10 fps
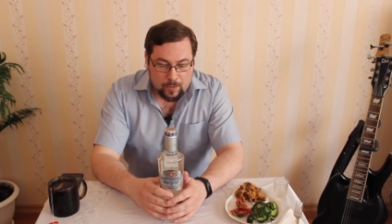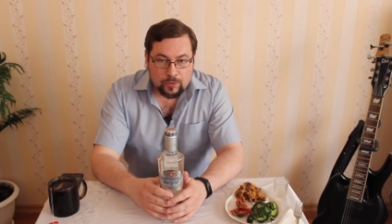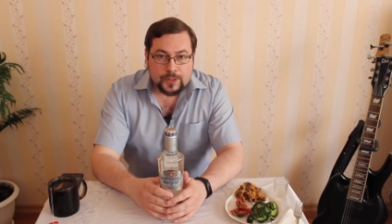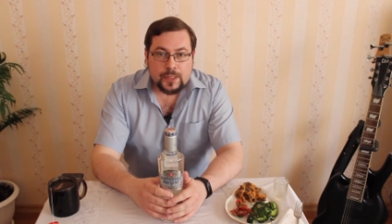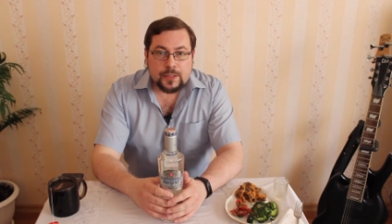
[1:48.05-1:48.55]

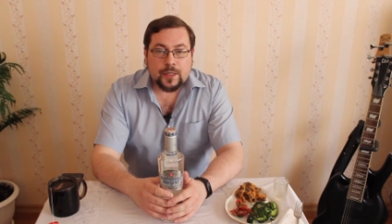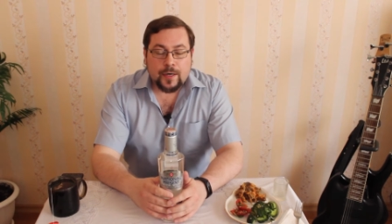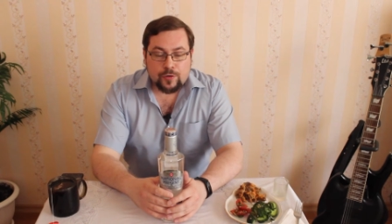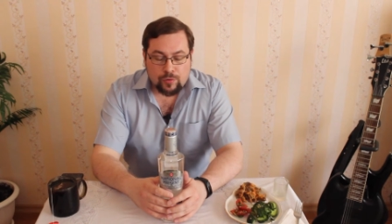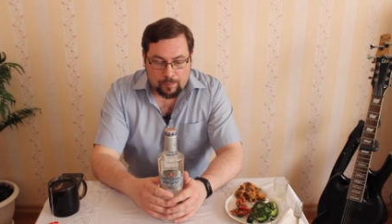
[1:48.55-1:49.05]
Он есть и
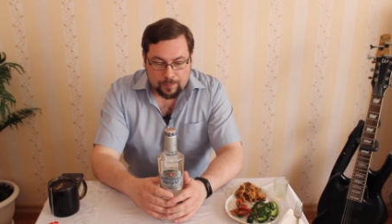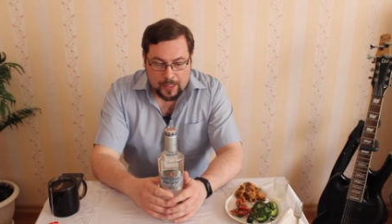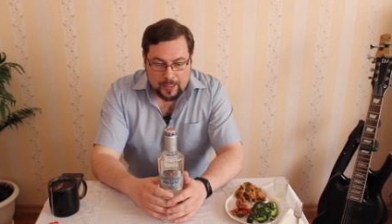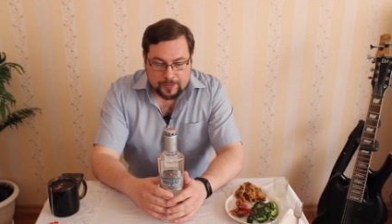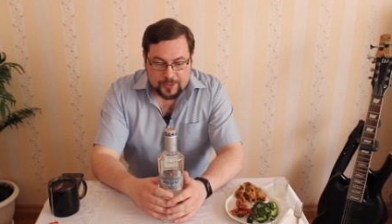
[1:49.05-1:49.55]
хорошо.
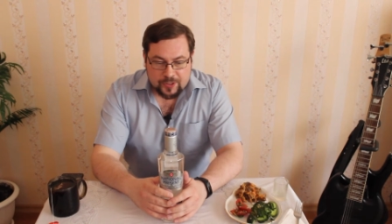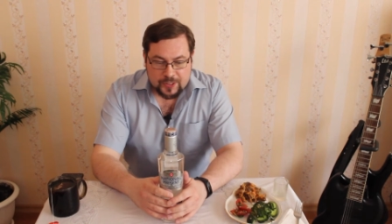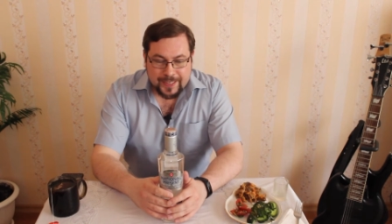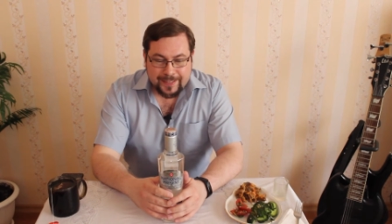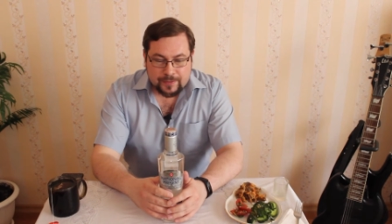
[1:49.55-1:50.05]
Значит,
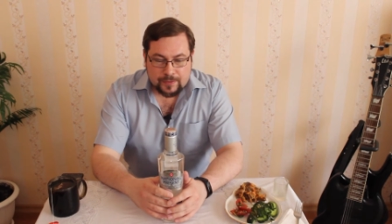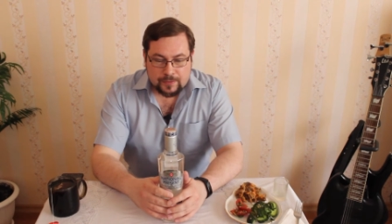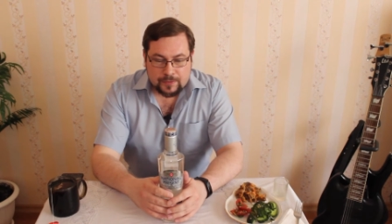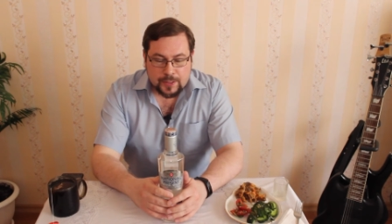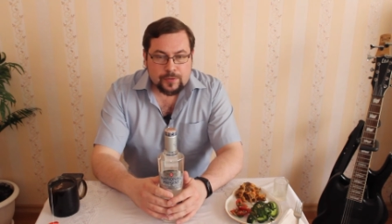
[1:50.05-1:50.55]
сайт,
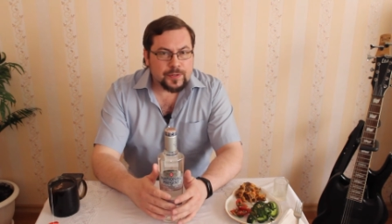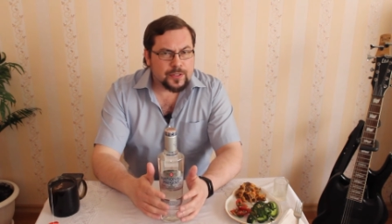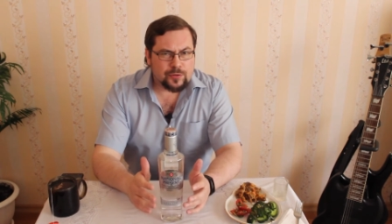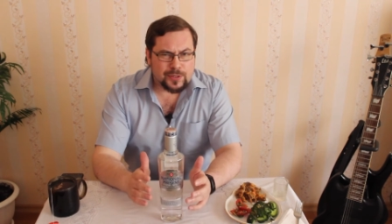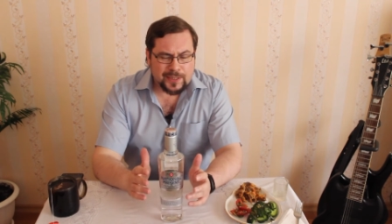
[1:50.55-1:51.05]
э, сразу
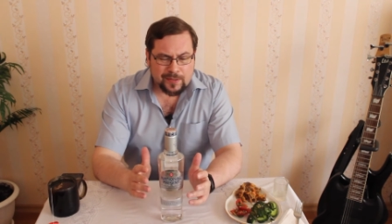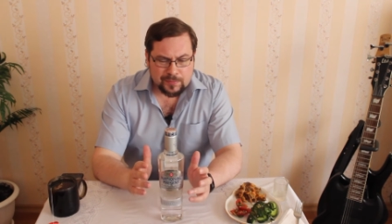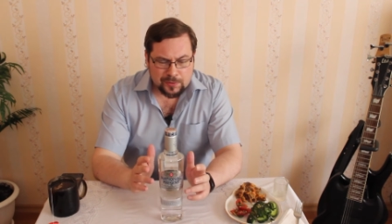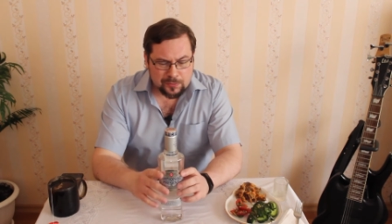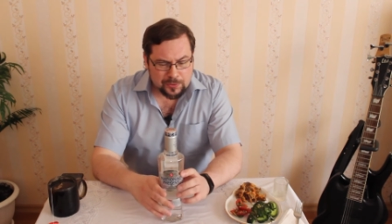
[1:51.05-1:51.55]
видно, что сделан
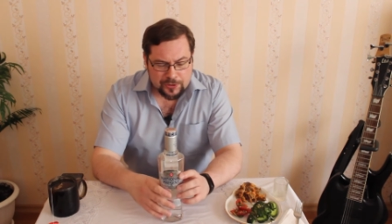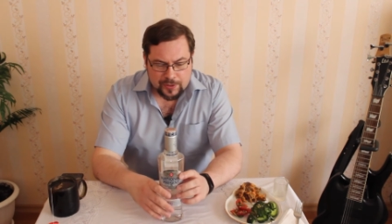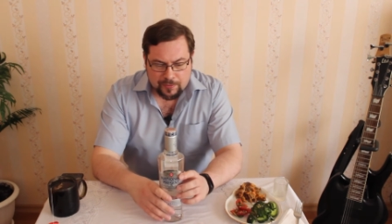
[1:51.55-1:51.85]
был очень